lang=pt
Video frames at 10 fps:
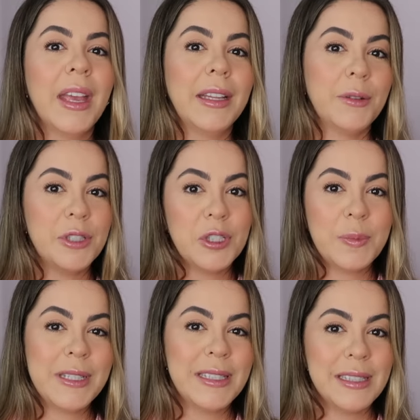Então a
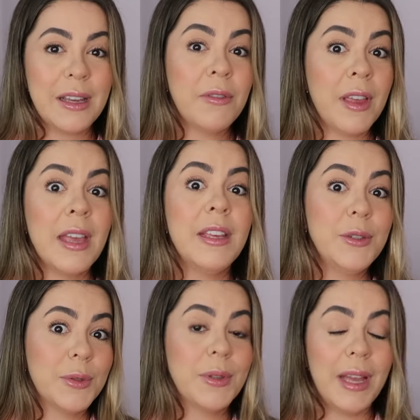gente precisa ver
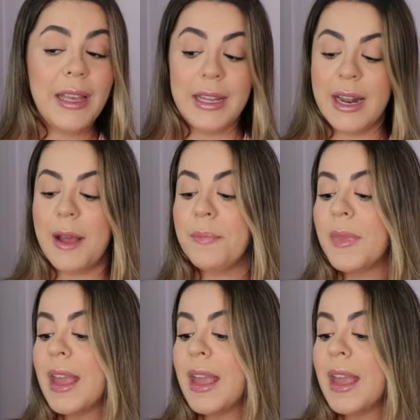isso daí, né?